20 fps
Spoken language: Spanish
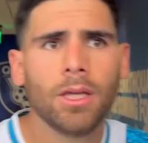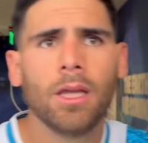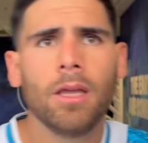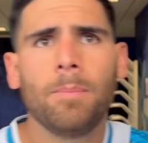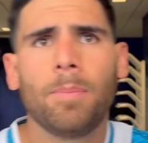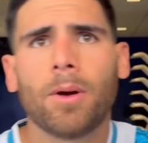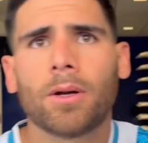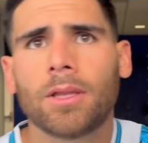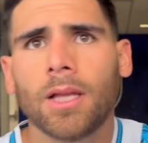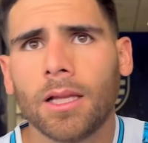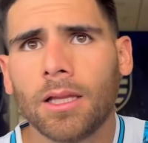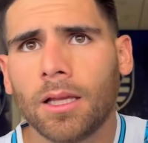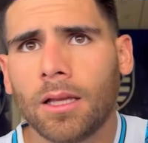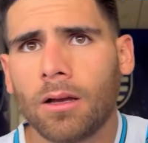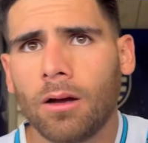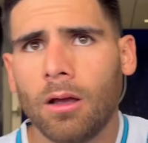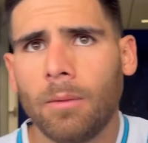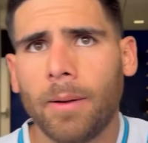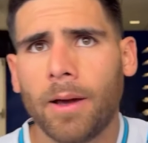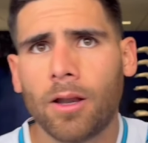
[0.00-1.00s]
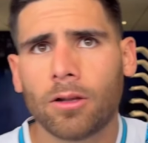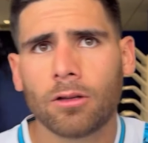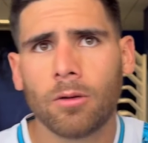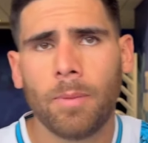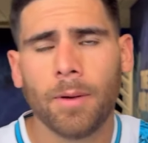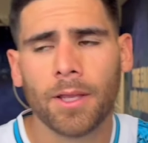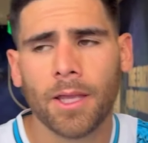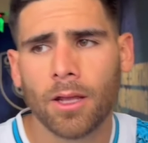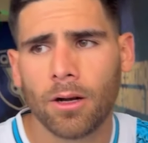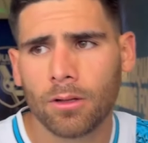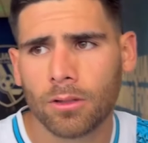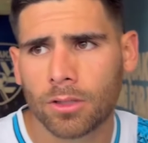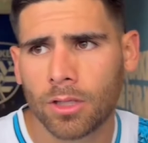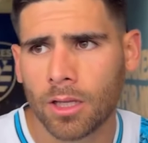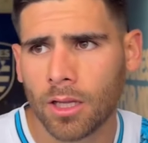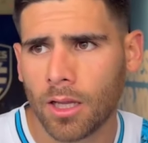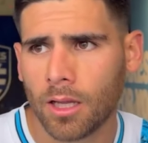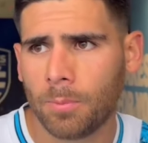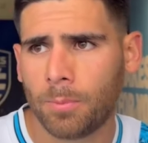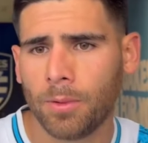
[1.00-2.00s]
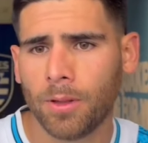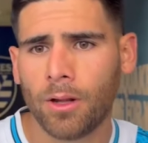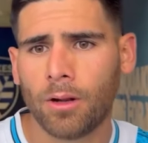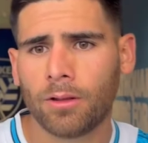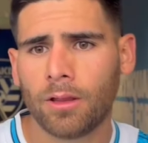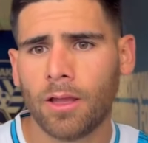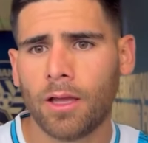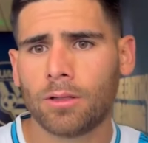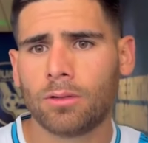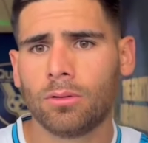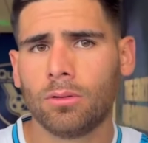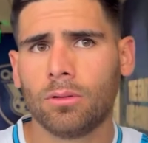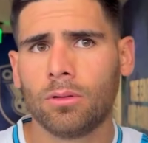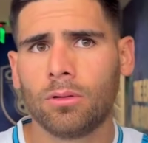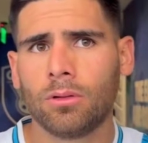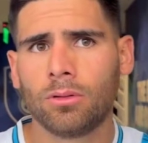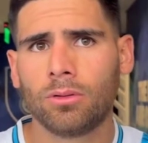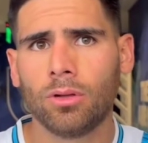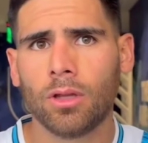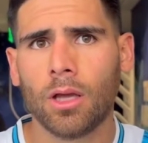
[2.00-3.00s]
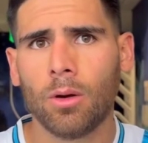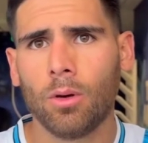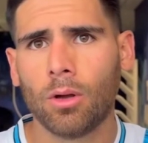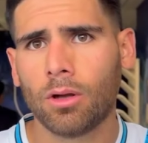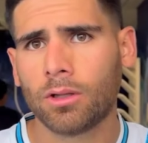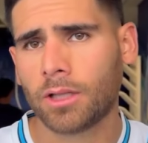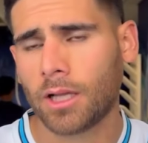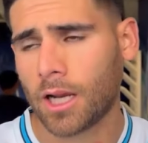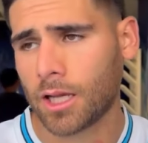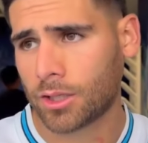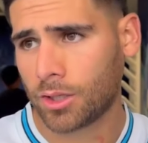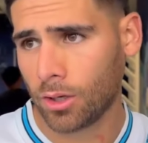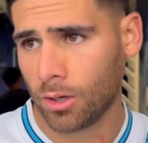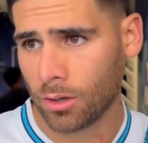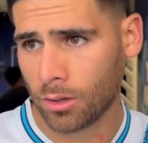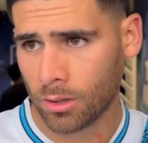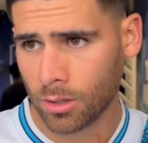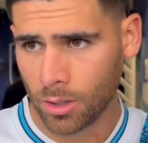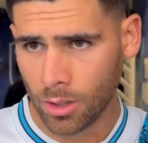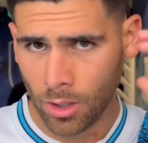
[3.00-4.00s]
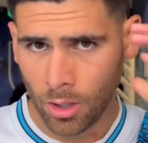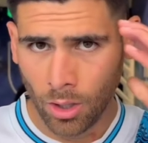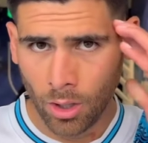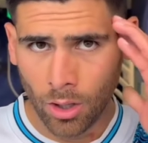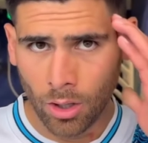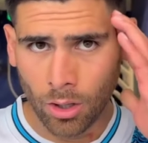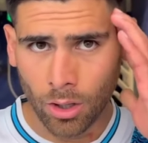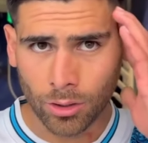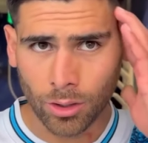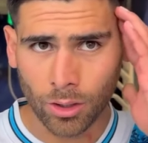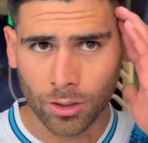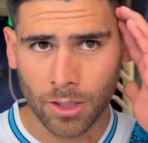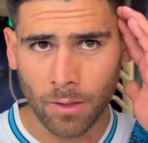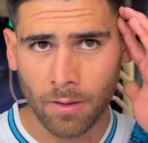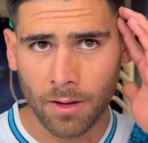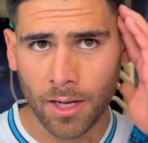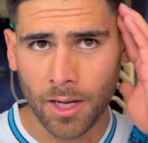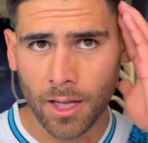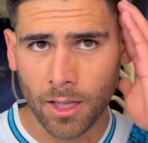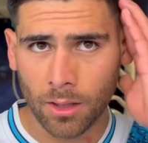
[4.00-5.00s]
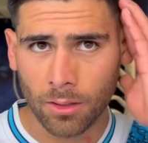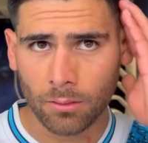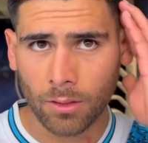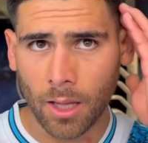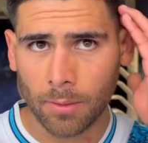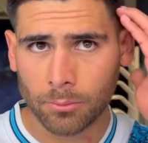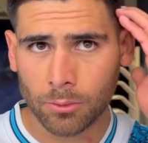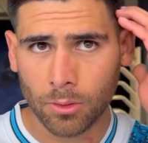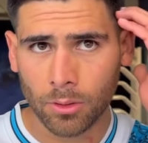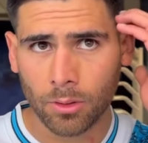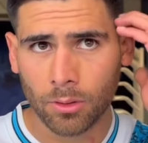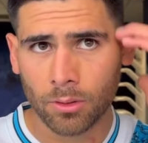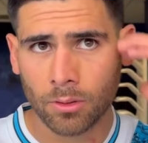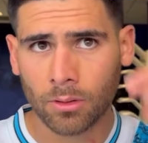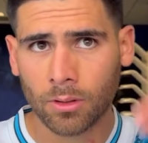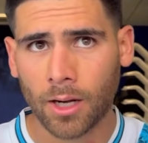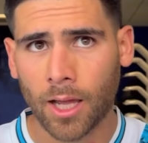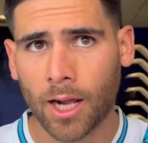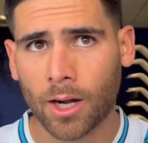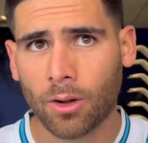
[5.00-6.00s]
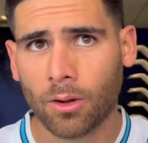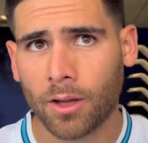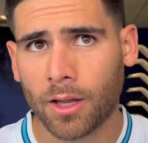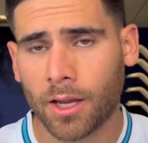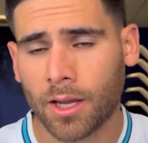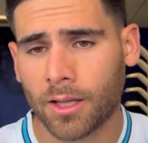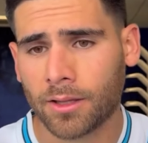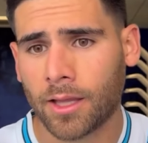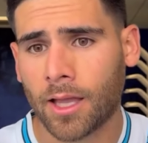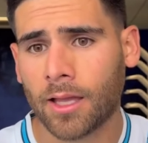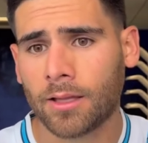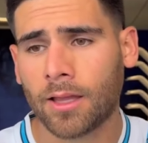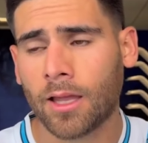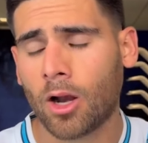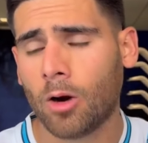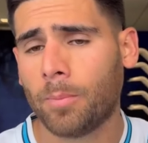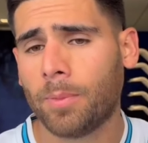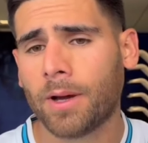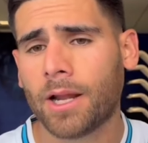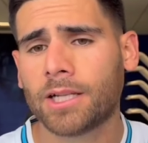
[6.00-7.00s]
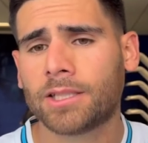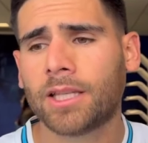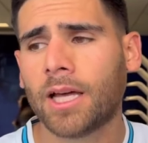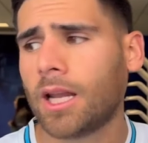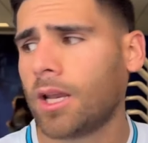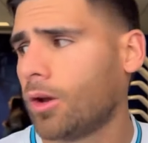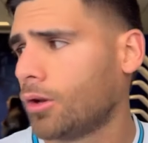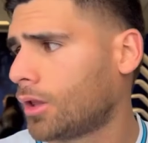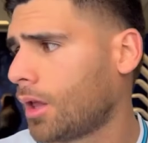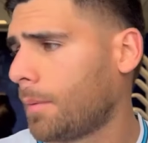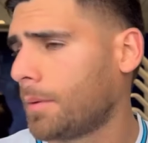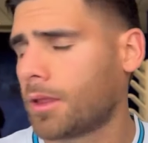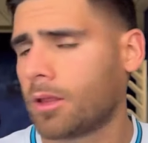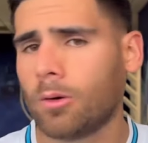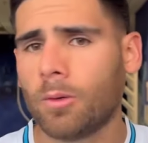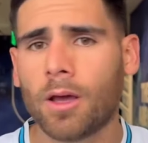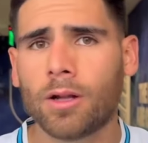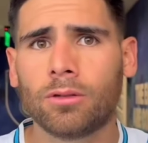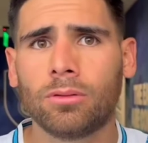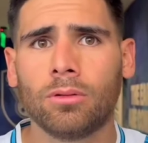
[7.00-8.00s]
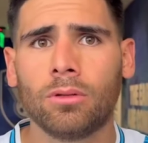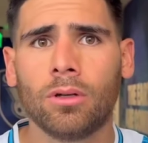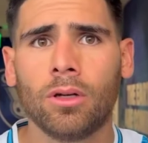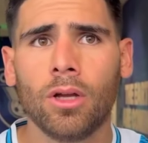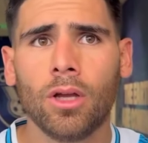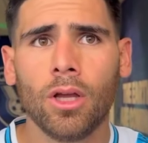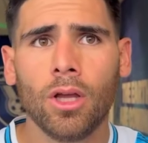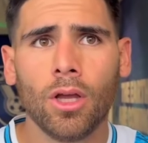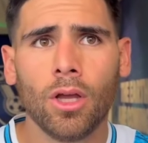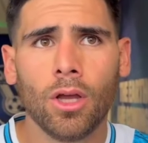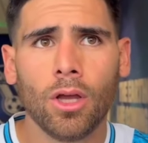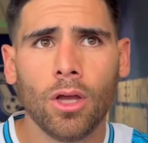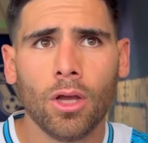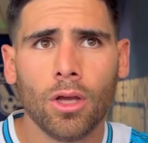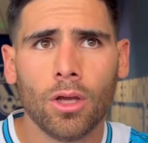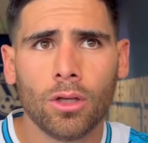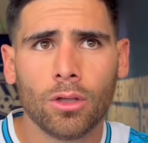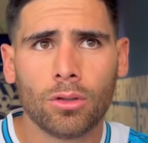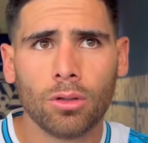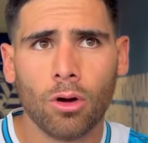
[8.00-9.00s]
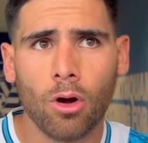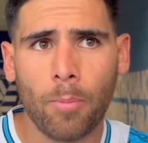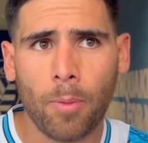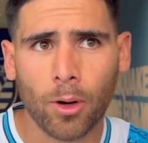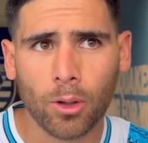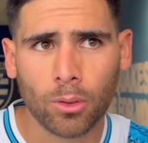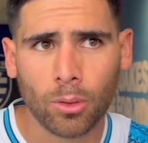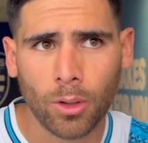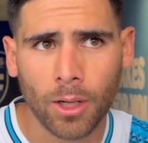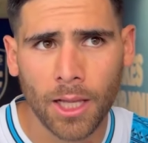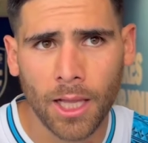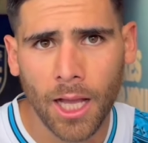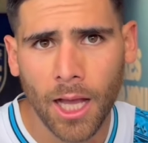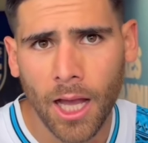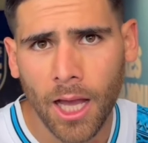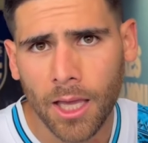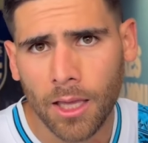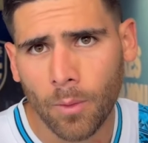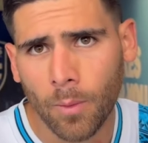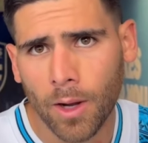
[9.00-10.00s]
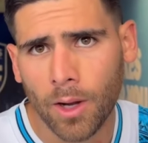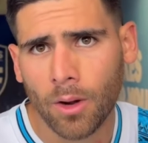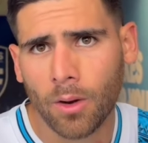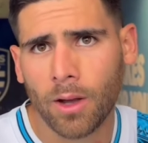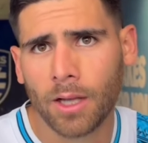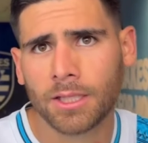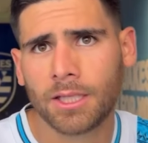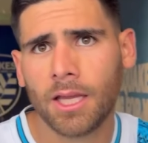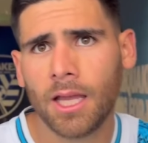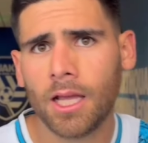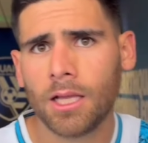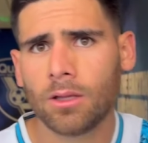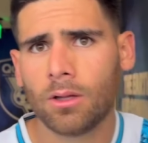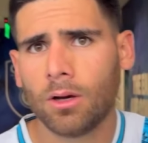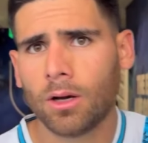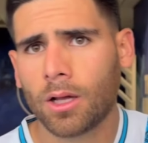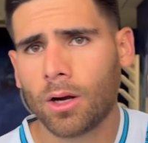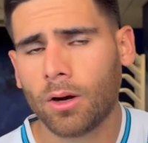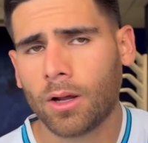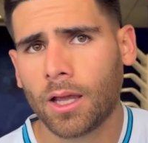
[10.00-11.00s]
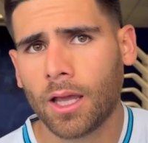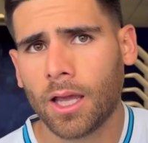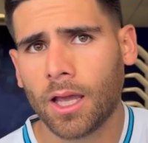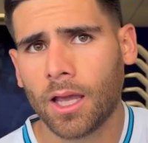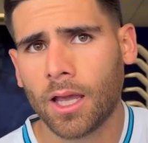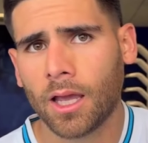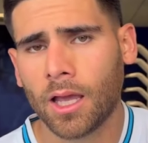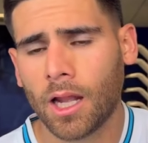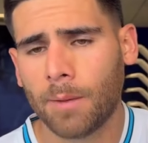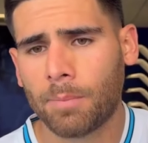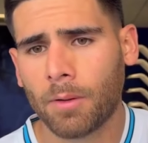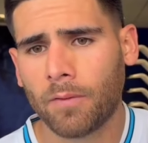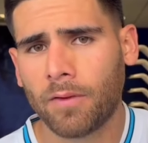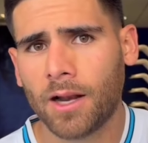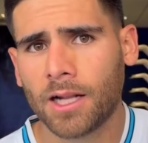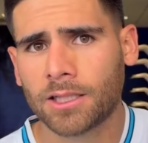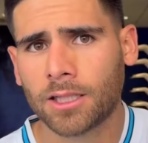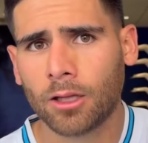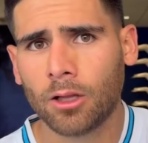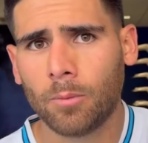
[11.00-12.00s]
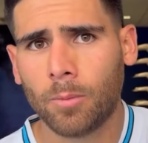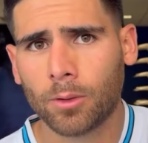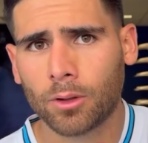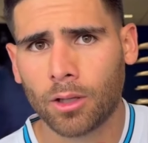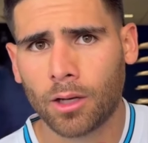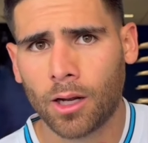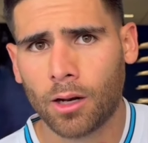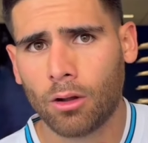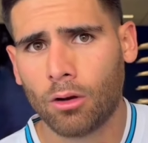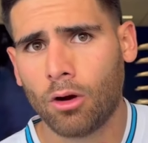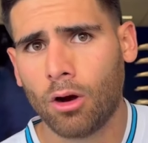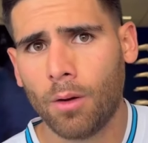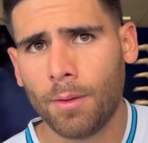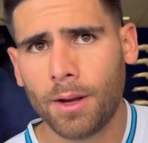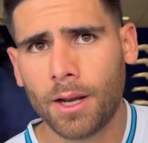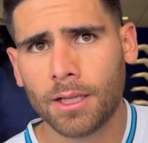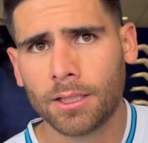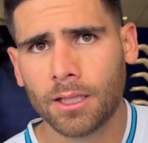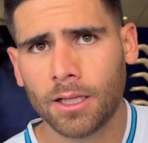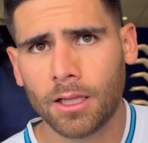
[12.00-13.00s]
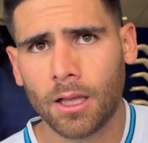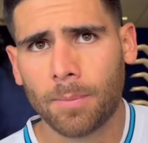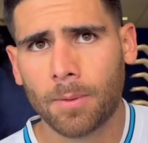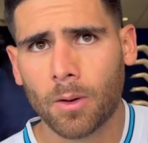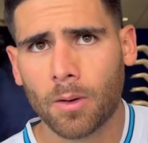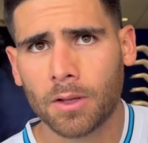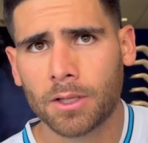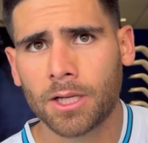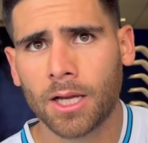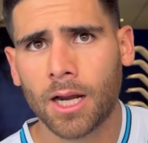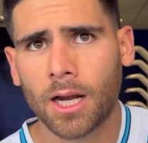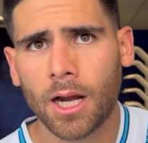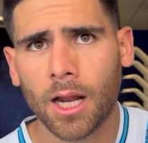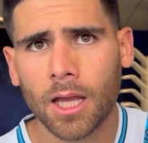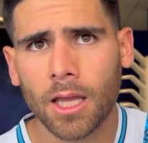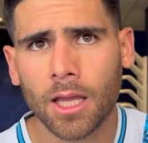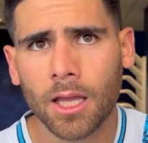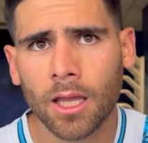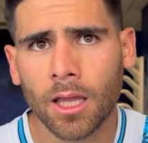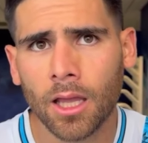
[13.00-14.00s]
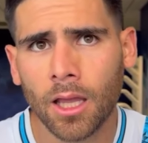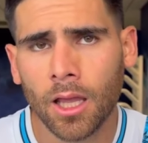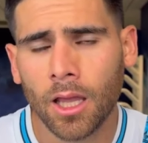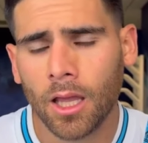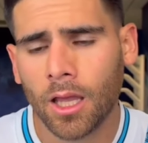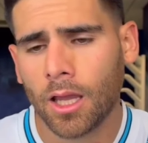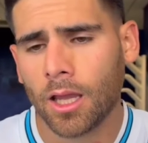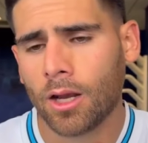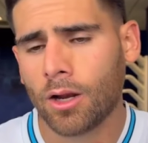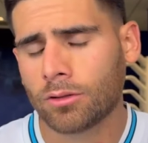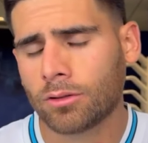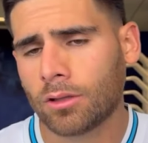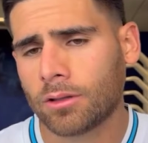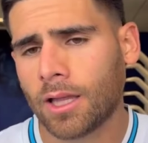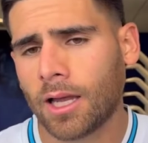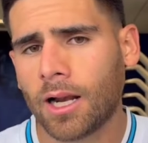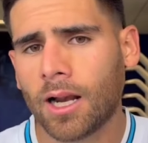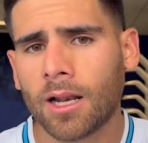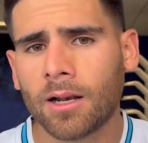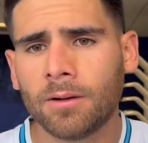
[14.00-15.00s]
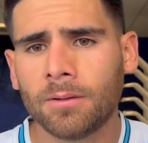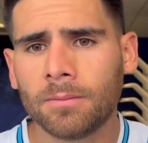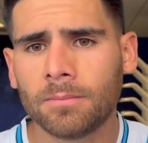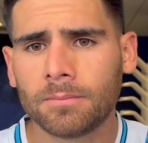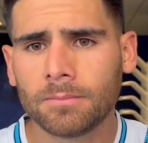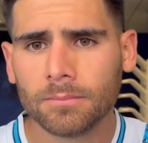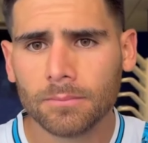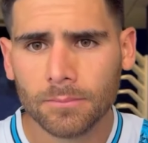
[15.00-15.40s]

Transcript: importante que hoy varios compañeros eh, pudieron tener su, debut con selección, otros que venían de un lapso largo de, no poder estar y hoy también tuvieron su, su oportunidad y bueno, así es, ¿no? Creo que el profe le está dando oportunidad a los jóvenes, hay de aprovecharla y, y no soltarla, ¿no?